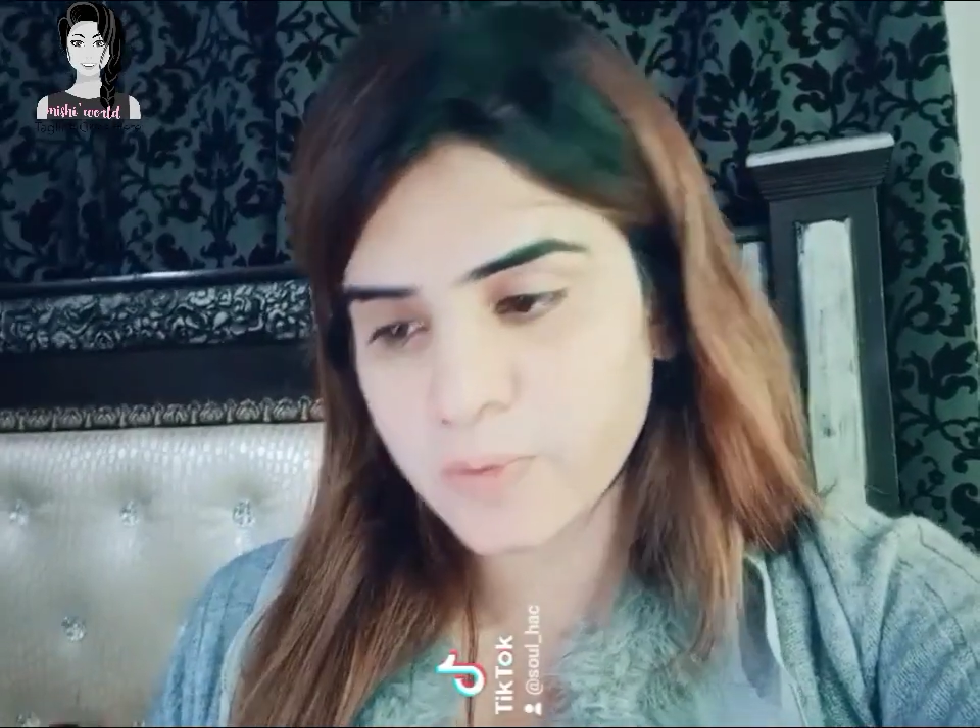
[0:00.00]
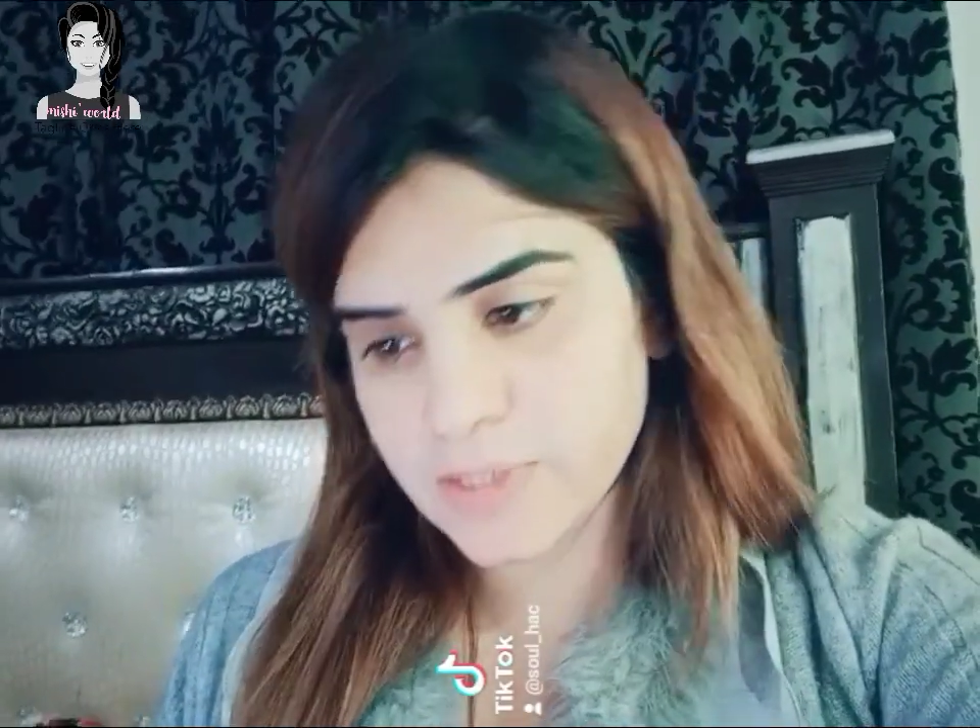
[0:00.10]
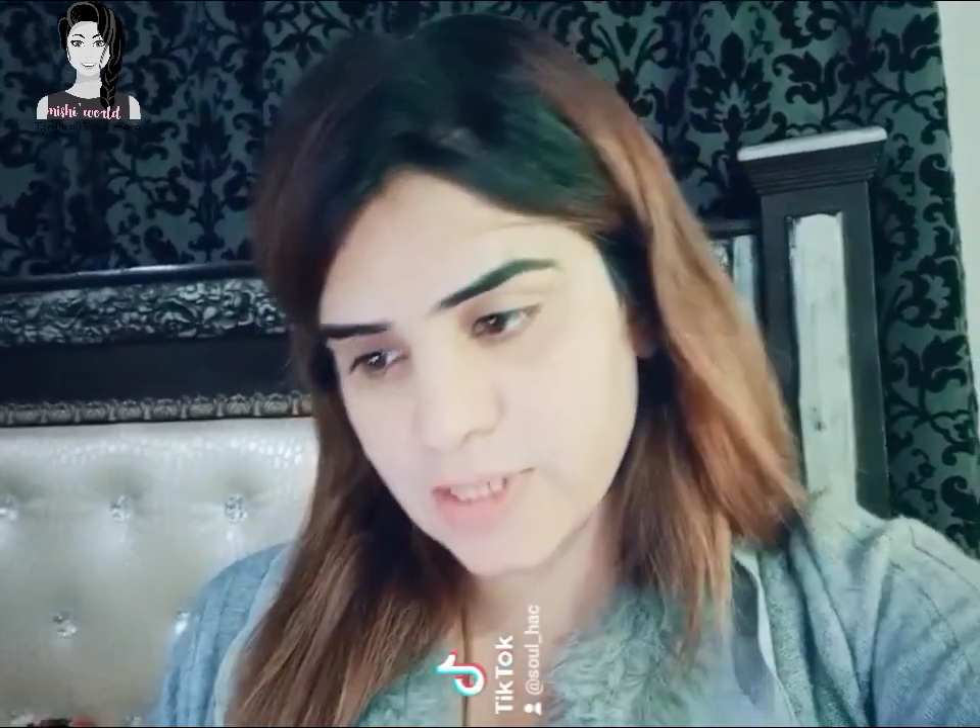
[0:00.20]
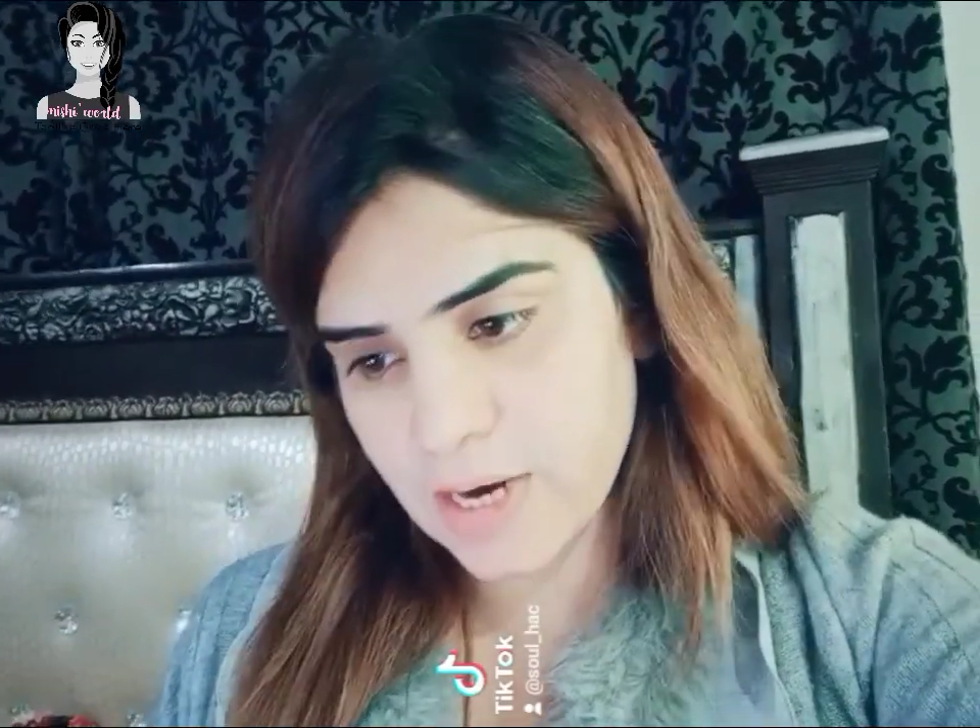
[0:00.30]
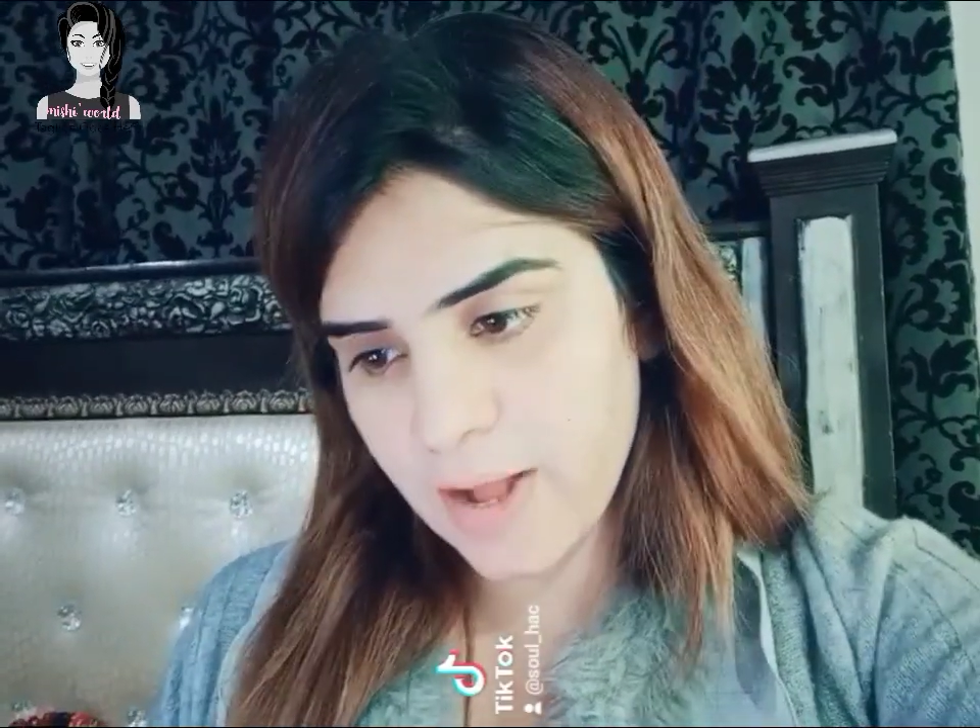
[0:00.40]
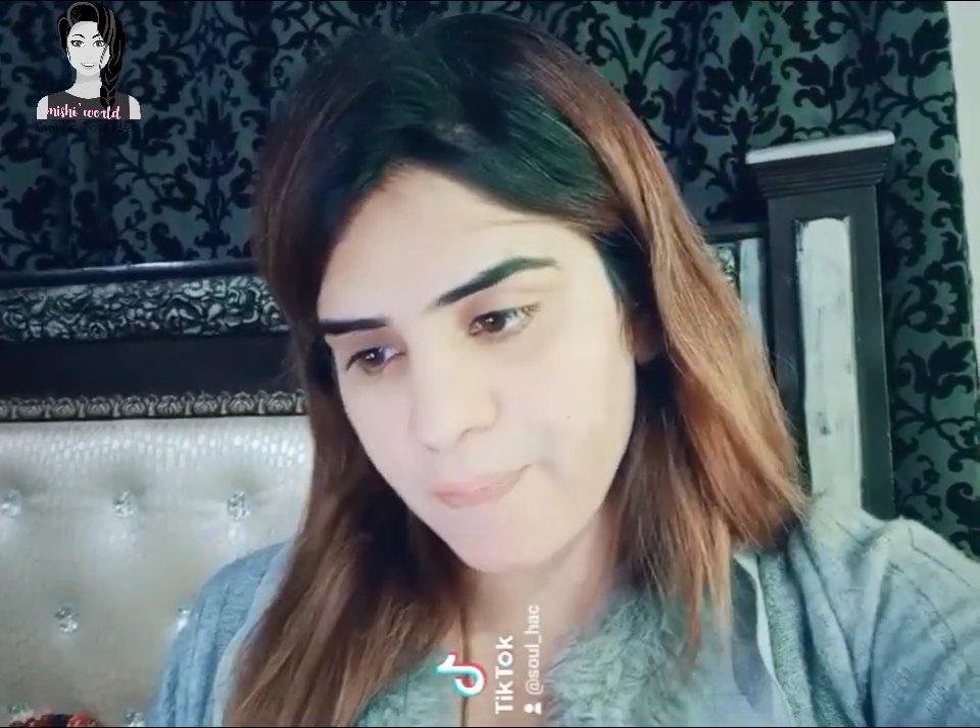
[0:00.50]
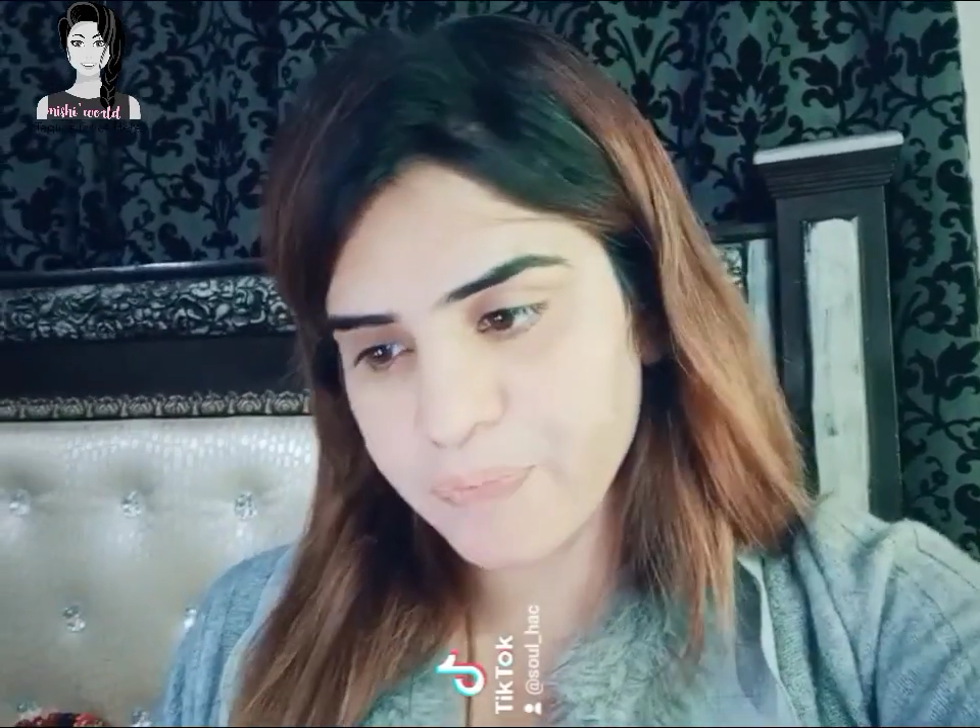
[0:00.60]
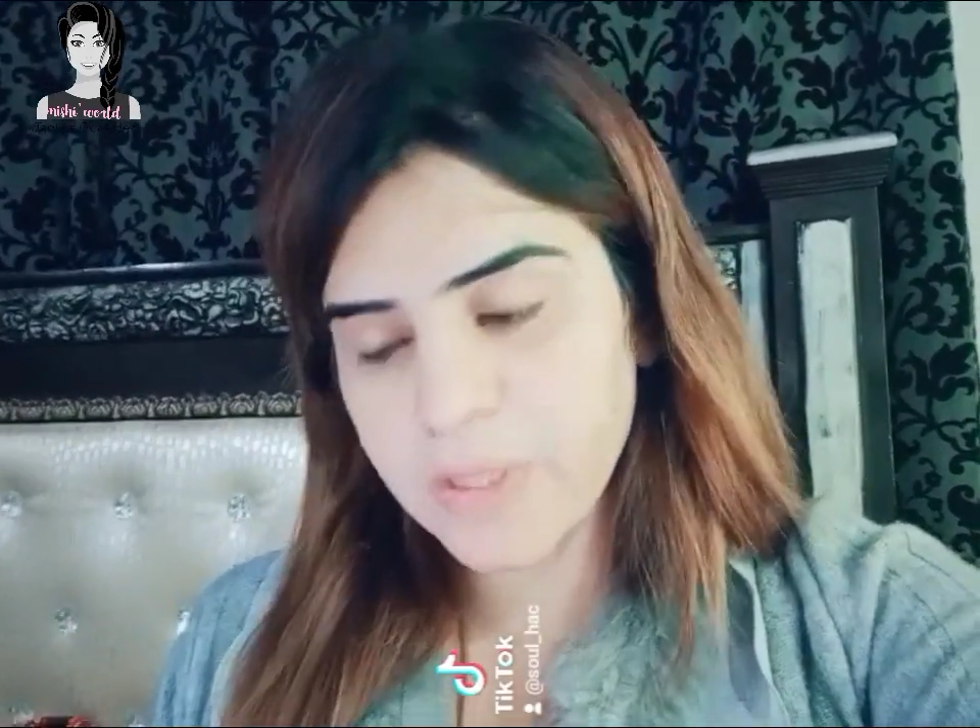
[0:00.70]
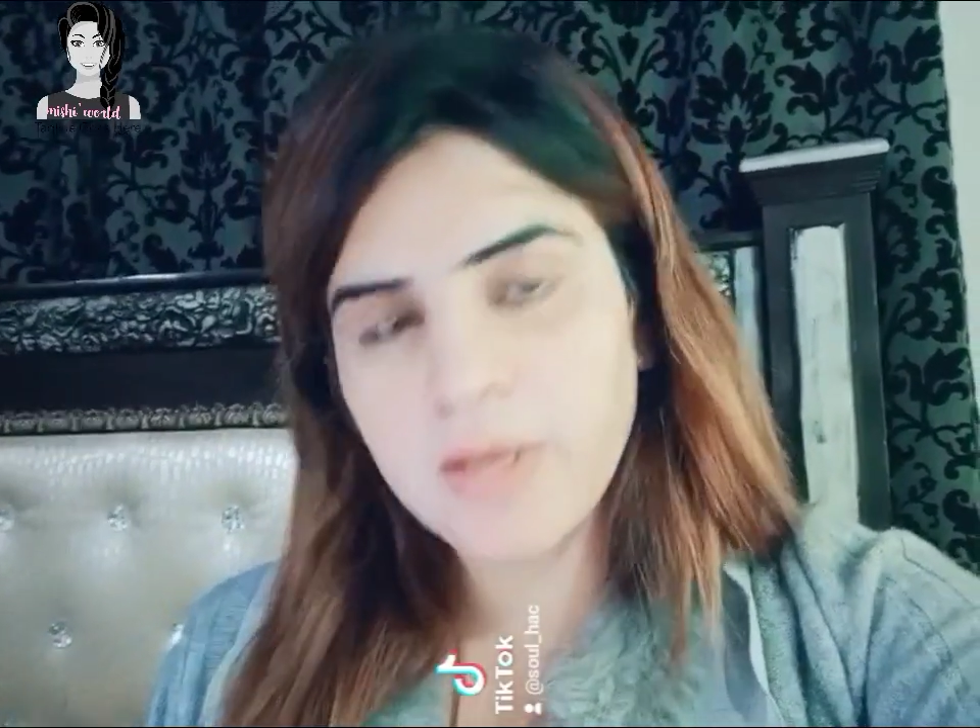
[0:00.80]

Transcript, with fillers: ढूंढता था